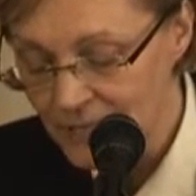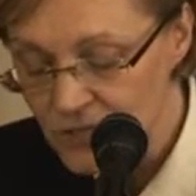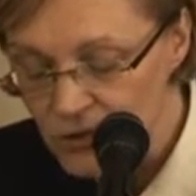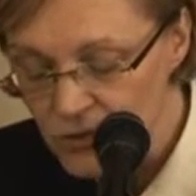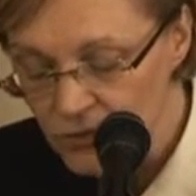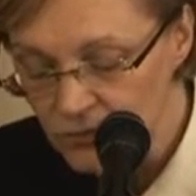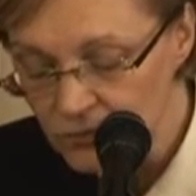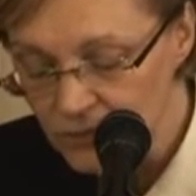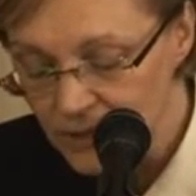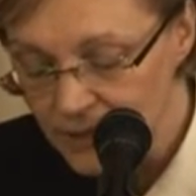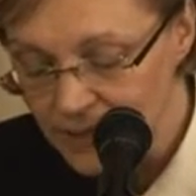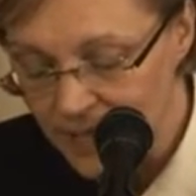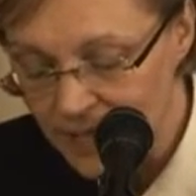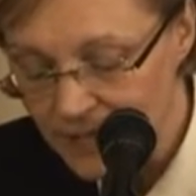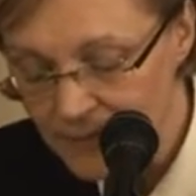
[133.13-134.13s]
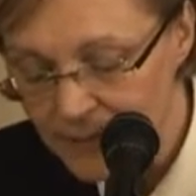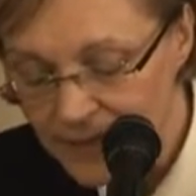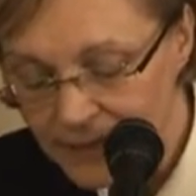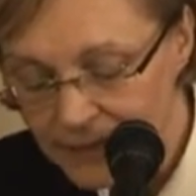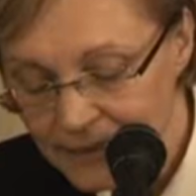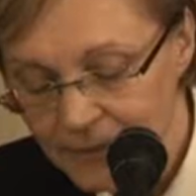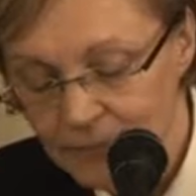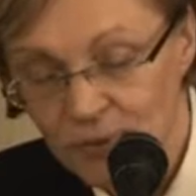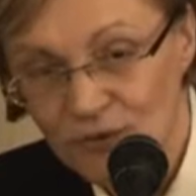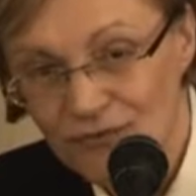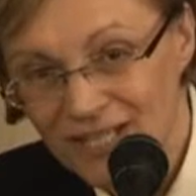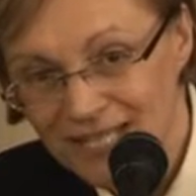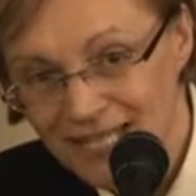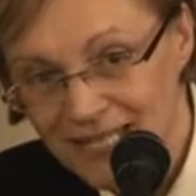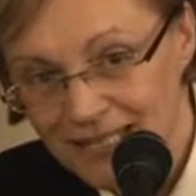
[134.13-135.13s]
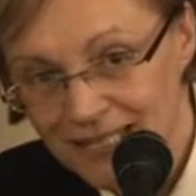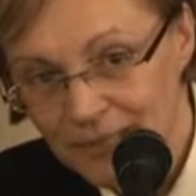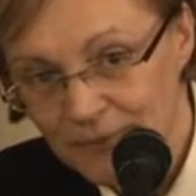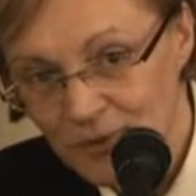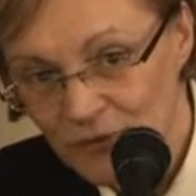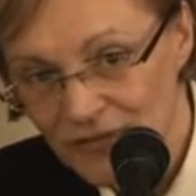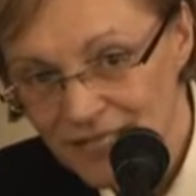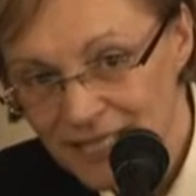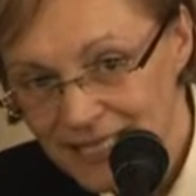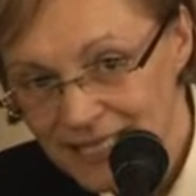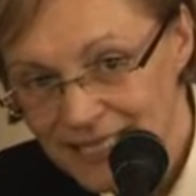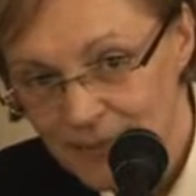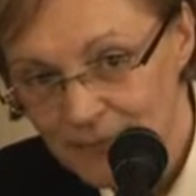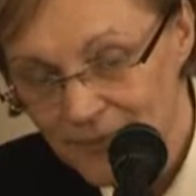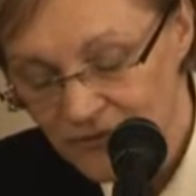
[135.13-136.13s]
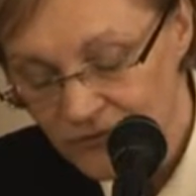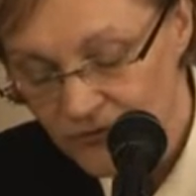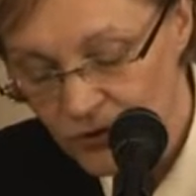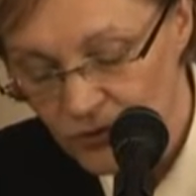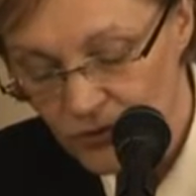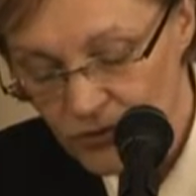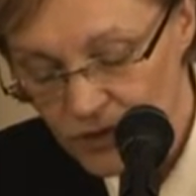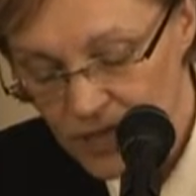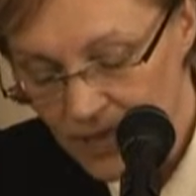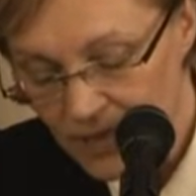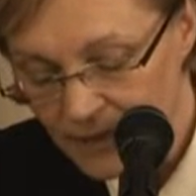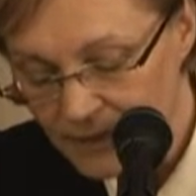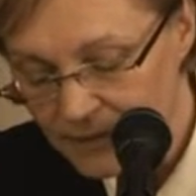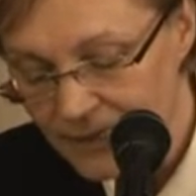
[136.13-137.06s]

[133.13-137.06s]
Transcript: assunta da elementi proveni- di provenienza mafiosa